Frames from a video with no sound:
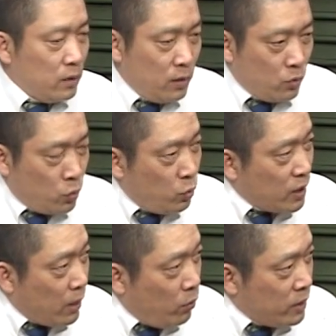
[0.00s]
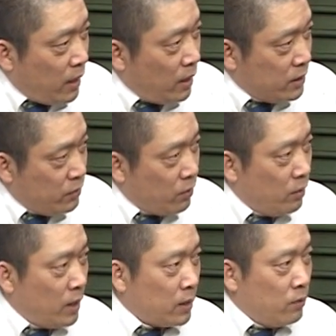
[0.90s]
种独裁国家、集权
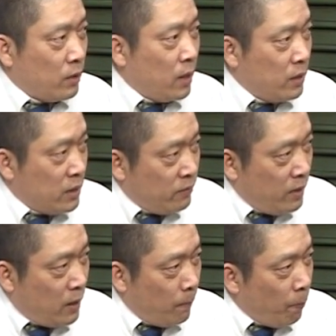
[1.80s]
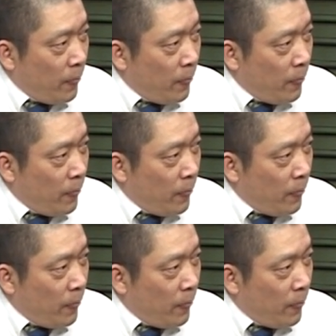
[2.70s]
国家，它这种抗议行为哈，